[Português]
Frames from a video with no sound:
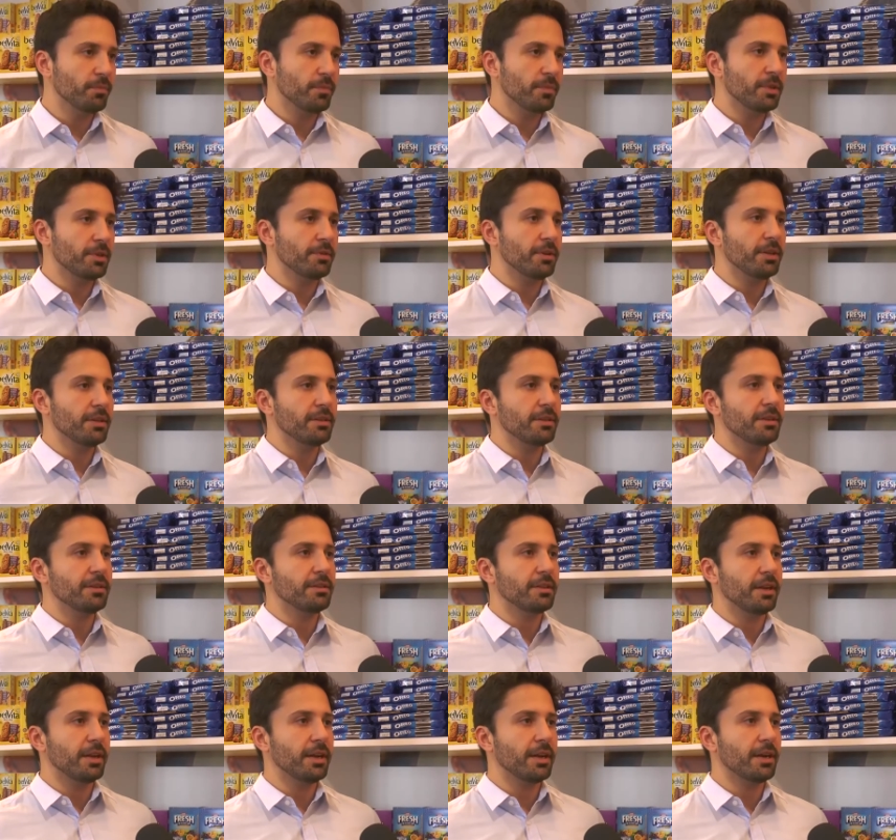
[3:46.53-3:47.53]
Então ele
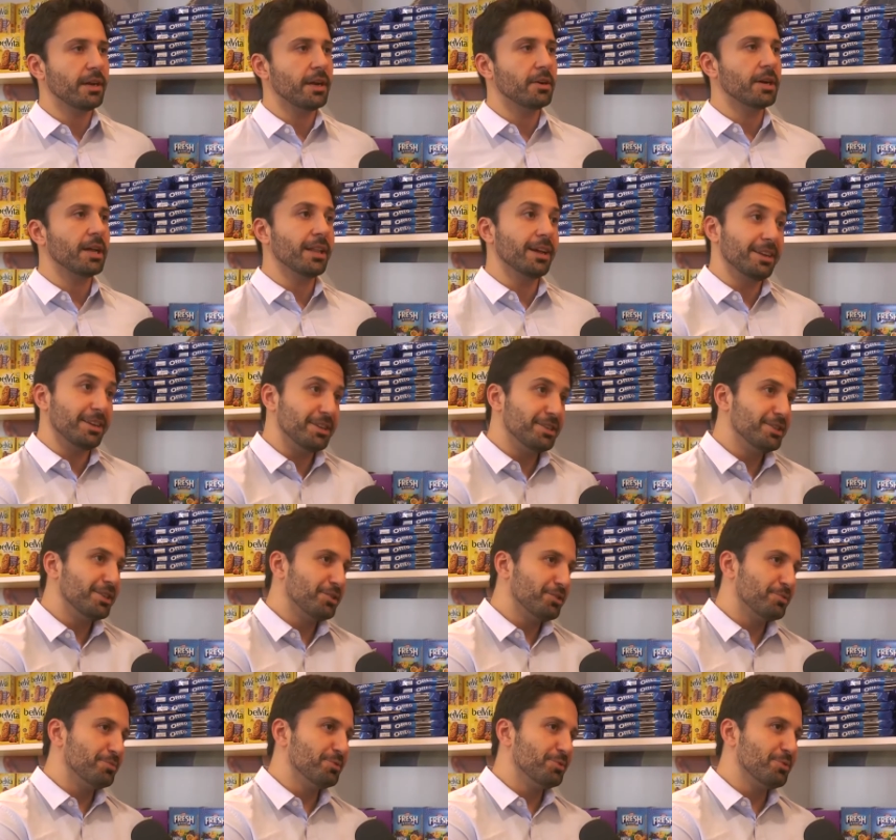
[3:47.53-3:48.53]
entrega a laranja
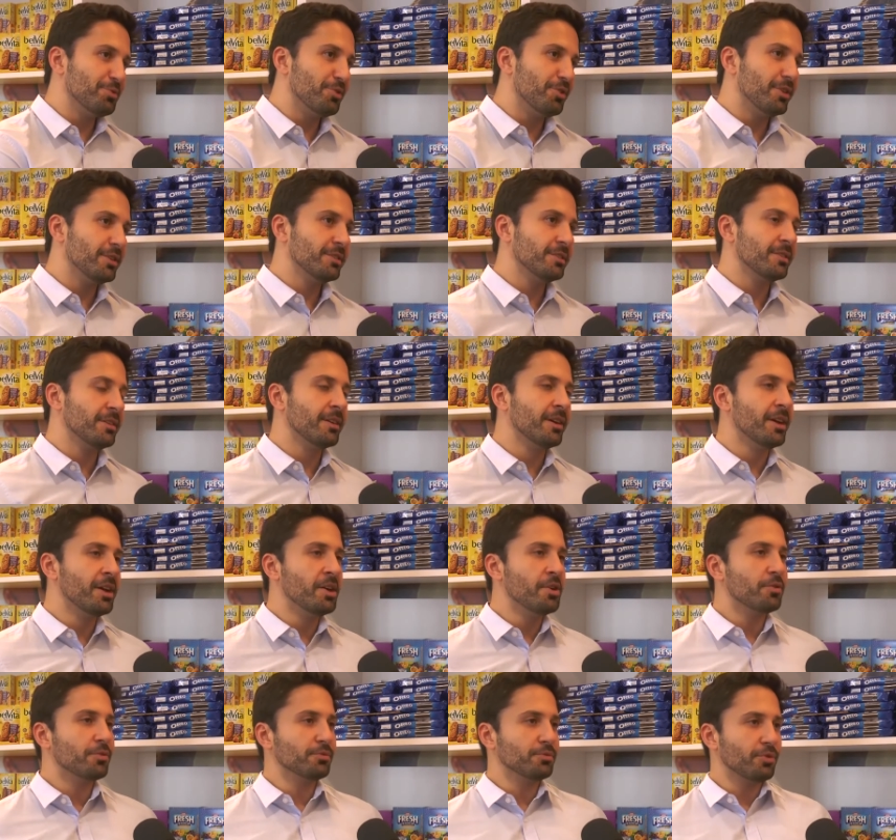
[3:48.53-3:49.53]
que todo mundo gosta,
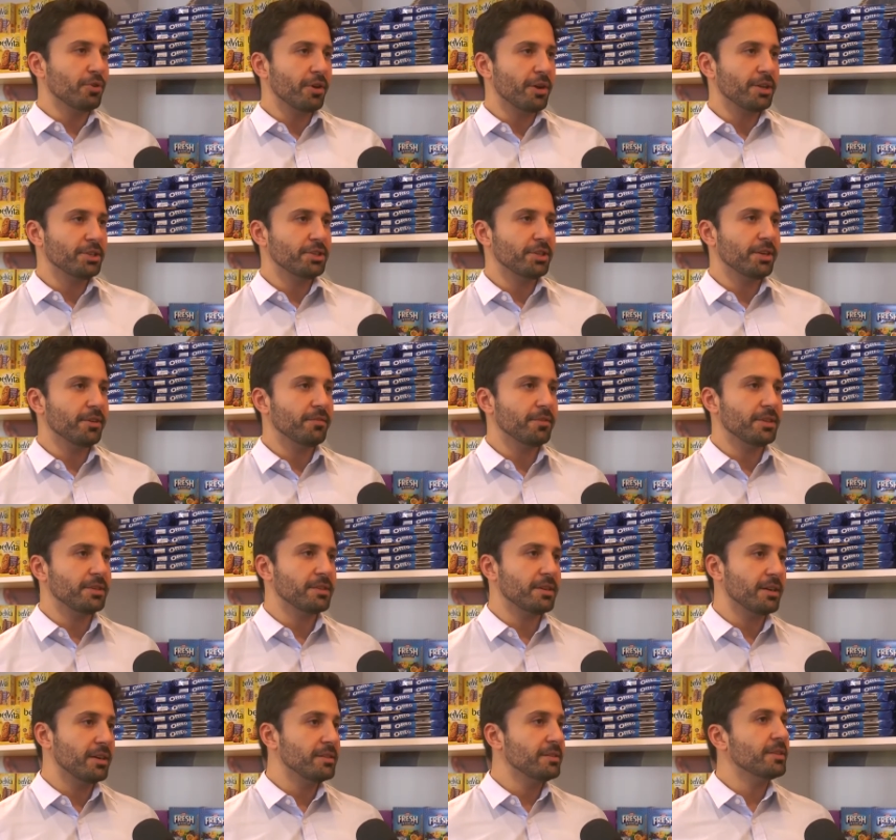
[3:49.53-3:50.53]
com um toque de
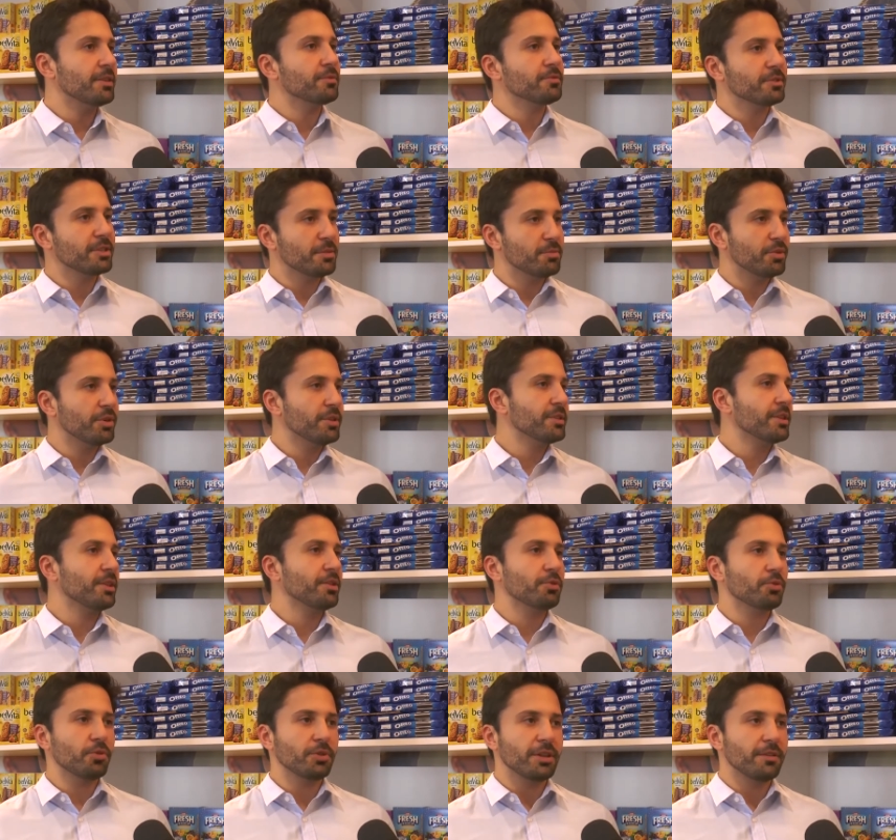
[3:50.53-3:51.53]
refrescância, com sabores que
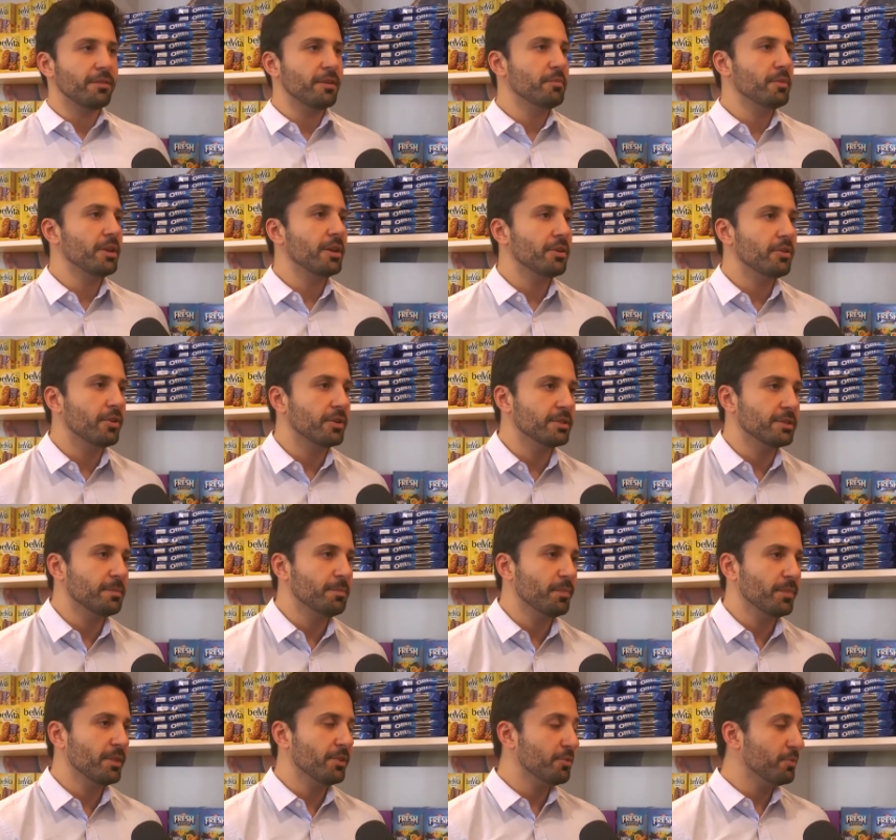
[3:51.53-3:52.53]
toda a família gosta.
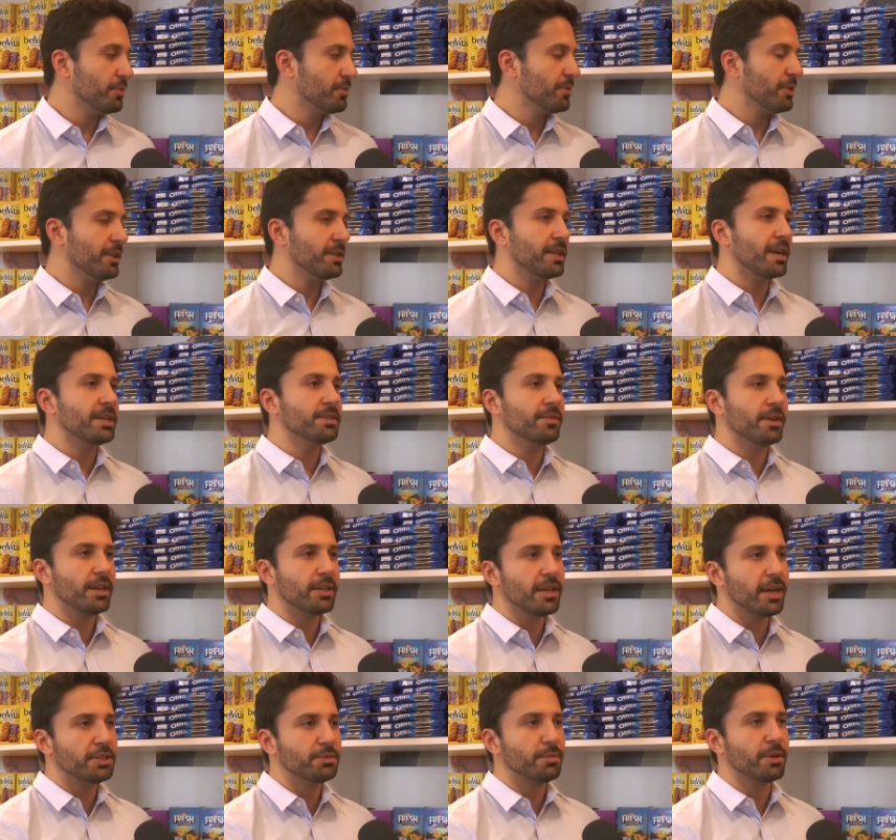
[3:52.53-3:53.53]
Então é um produto que traz
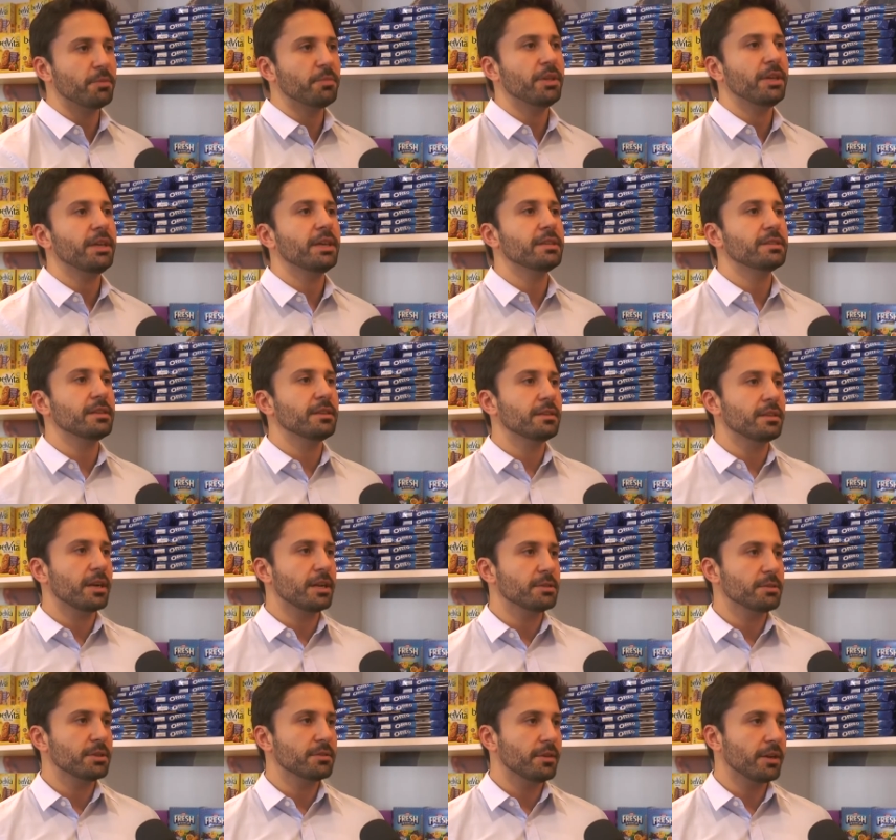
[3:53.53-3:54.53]
variedade para a mesa, ele
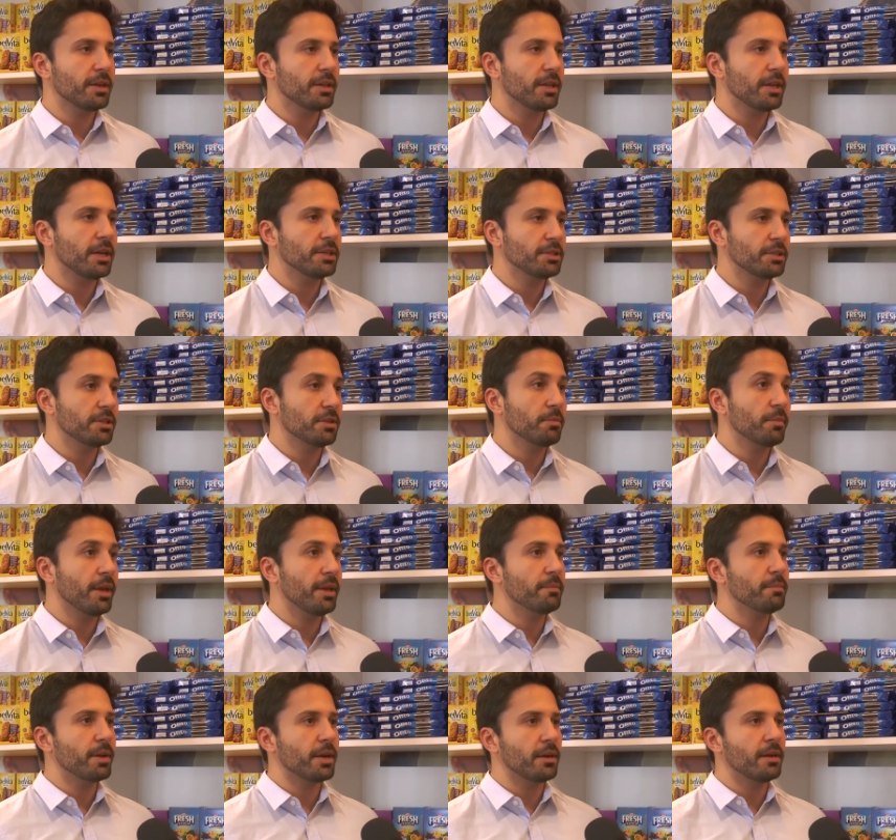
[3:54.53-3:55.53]
traz mais variedade
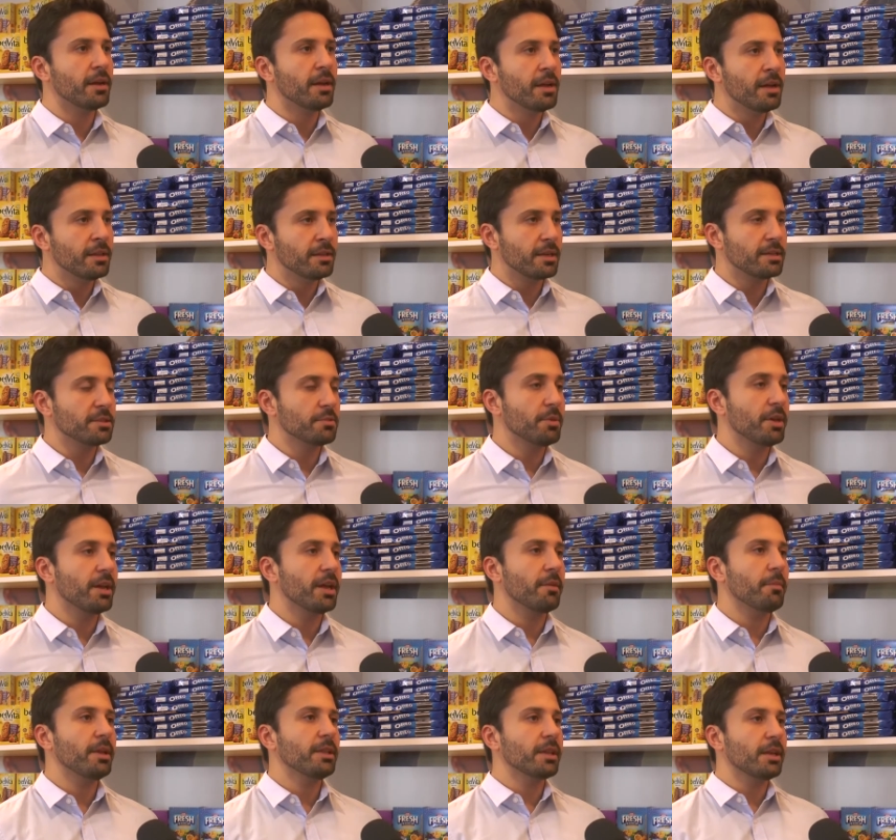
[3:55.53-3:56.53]
também para trazer uma
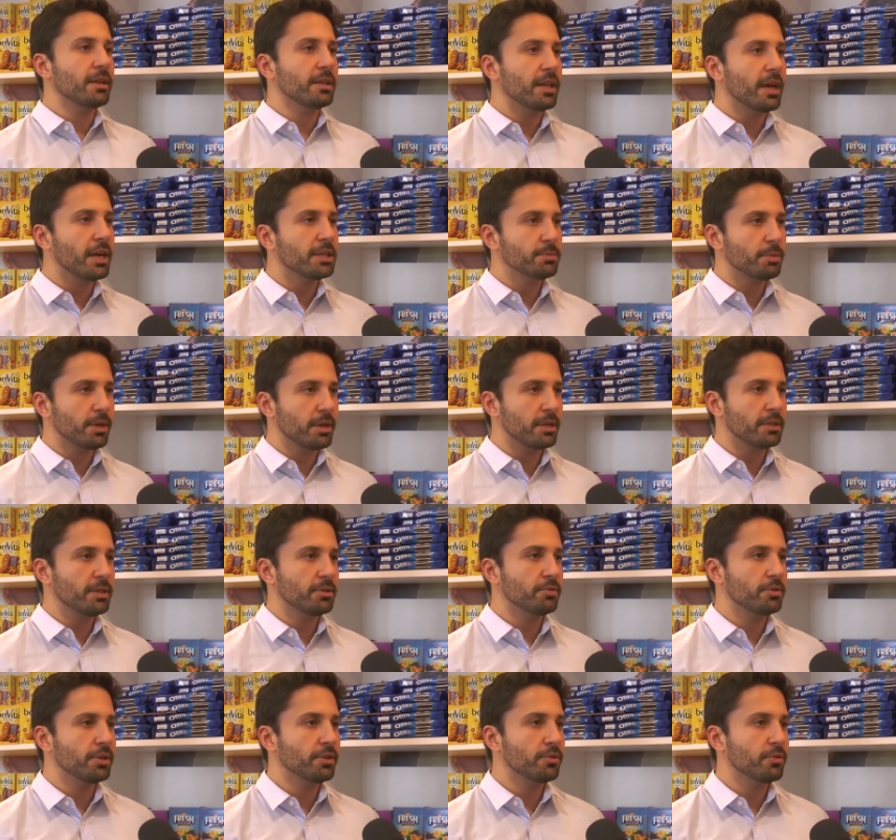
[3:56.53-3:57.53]
incrementalidade para a
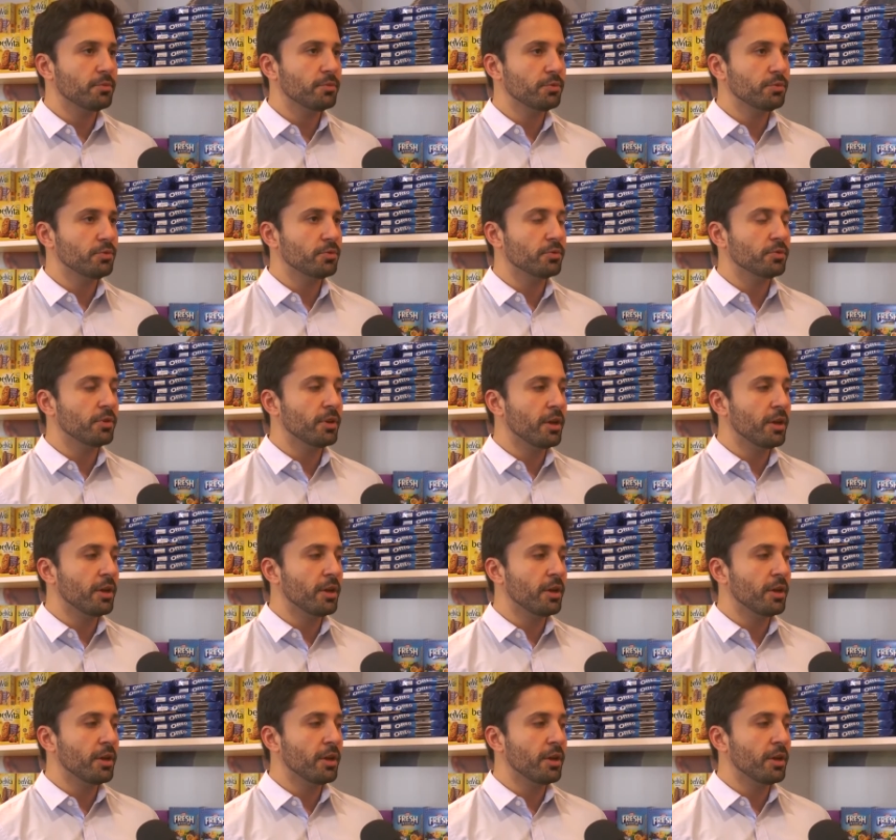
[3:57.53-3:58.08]
categoria como um todo.